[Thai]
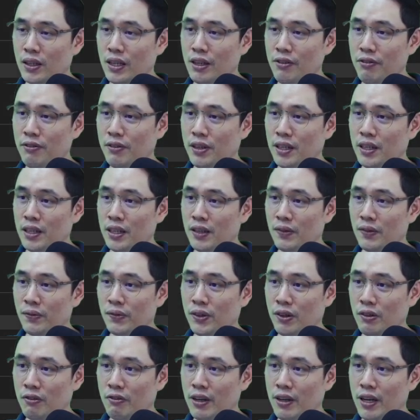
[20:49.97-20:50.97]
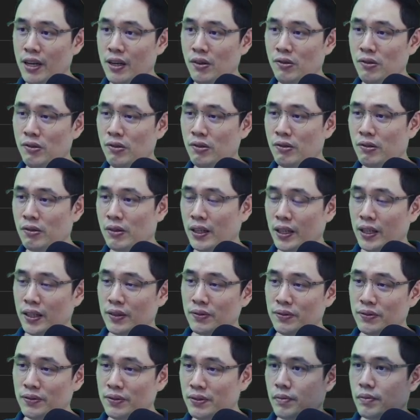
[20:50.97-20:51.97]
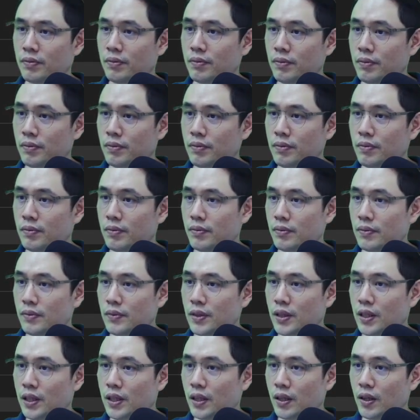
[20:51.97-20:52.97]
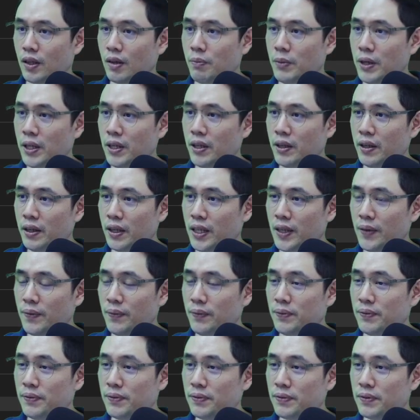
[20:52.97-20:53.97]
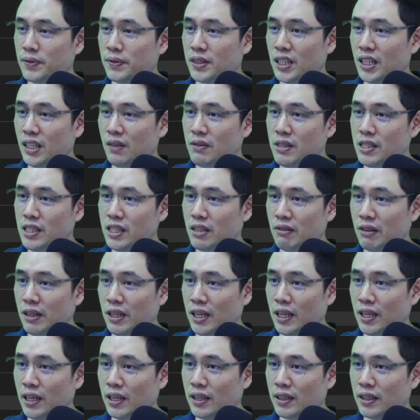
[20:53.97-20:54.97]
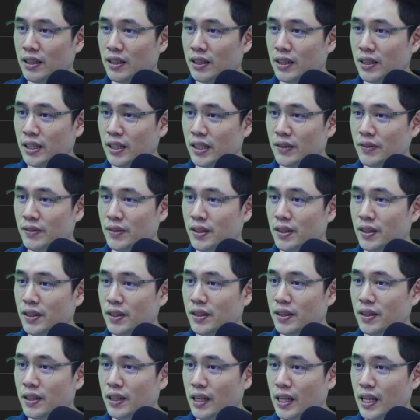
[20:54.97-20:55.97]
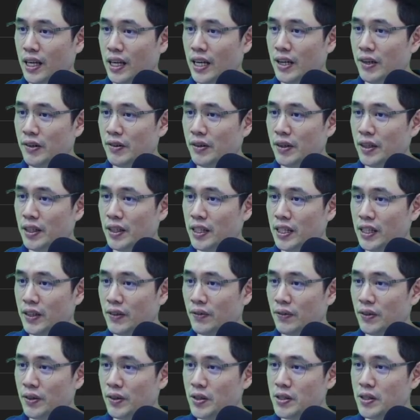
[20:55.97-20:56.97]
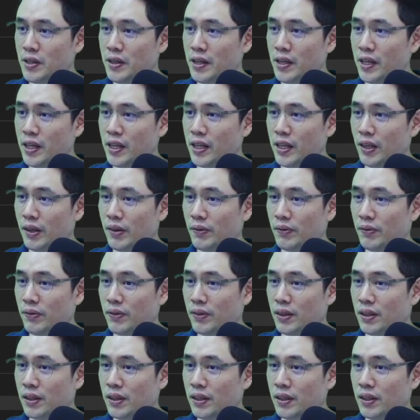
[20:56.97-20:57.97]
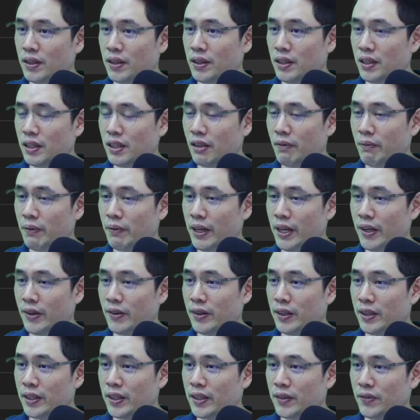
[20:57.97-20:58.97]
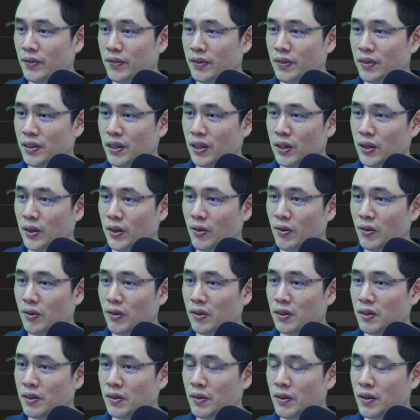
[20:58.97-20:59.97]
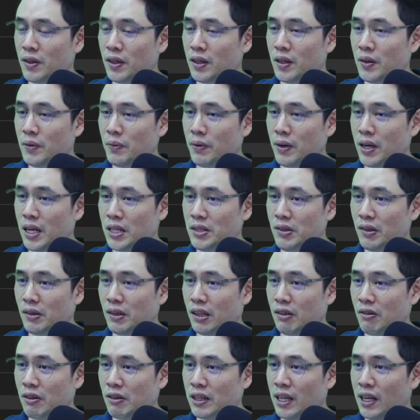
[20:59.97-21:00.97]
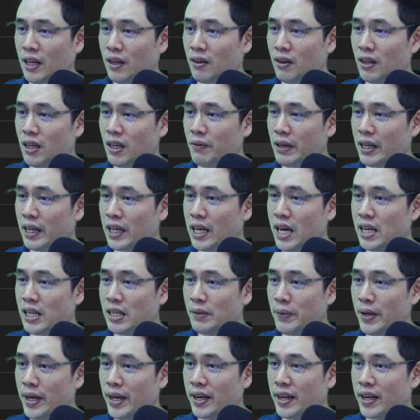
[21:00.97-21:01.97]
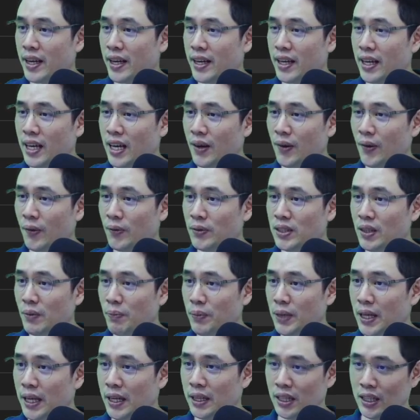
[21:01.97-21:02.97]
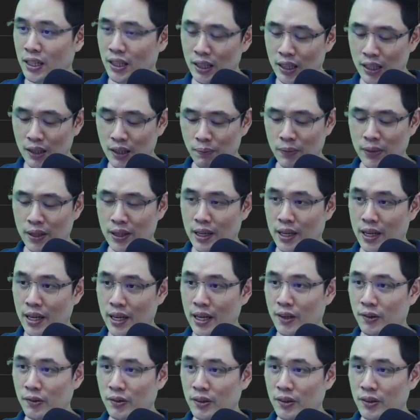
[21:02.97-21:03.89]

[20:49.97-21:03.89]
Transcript: .fname .value นะครับก๊อปมาเลยนะครับจะได้ไม่เสียเวลานะครับ l name user name email นะครับเดี๋ยวตรง password กับ avatar ก็ให้เป็นค่านี้ไปนะอ่ะผมจะเปลี่ยนนี้นะครับเป็น l